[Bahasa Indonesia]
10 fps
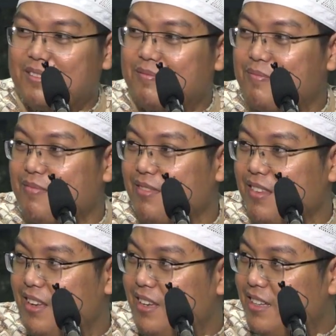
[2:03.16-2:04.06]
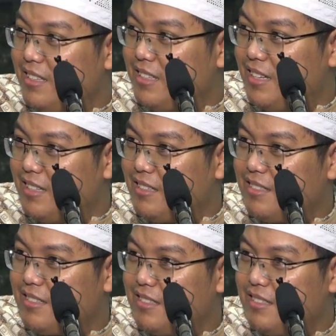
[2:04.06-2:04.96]
ya. ya.
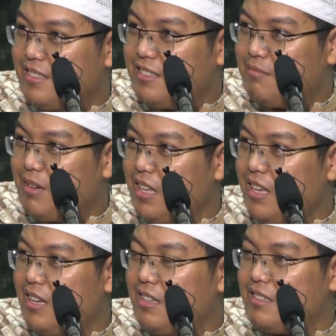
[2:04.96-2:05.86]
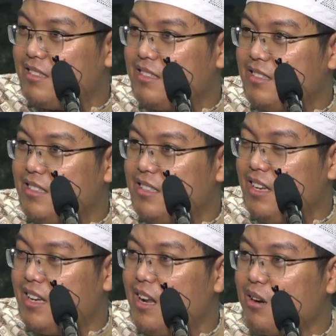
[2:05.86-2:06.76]
Makanya
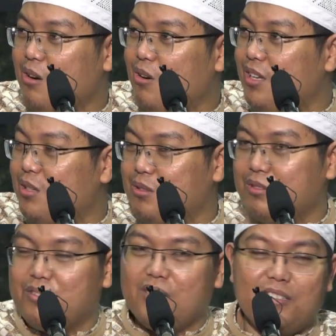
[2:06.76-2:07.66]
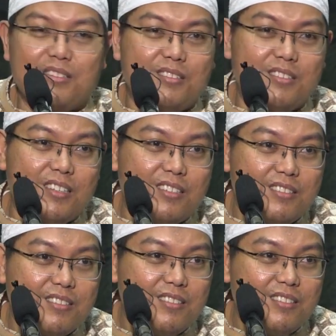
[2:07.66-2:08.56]
iklan rokok itu ya,
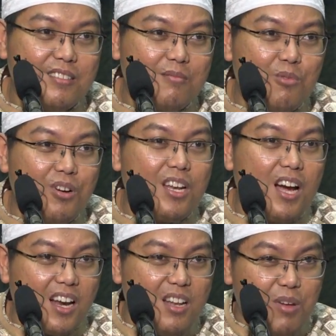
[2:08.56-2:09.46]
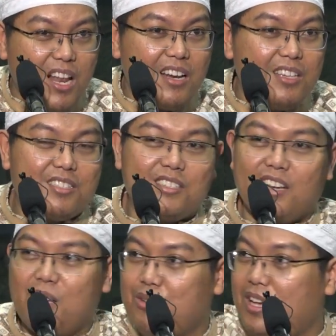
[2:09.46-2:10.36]
mungkin akan lebih laris
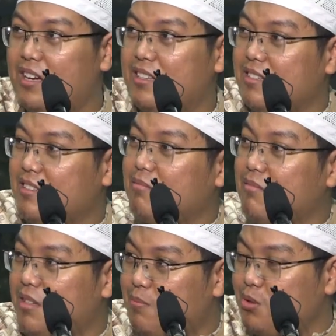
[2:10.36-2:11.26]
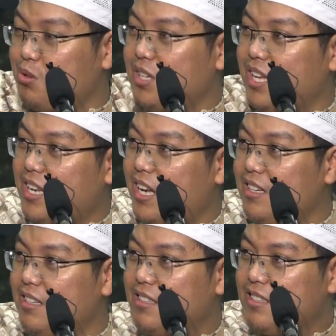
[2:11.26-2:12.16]
kalau yang muncul di
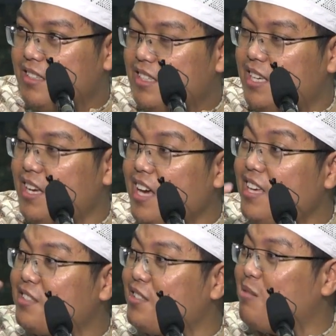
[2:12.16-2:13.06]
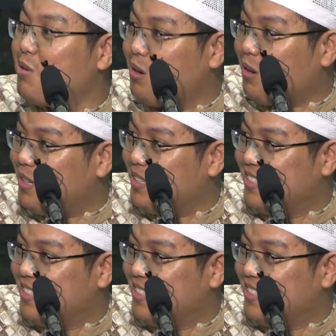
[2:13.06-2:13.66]
iklan kiai yang sedang merokok.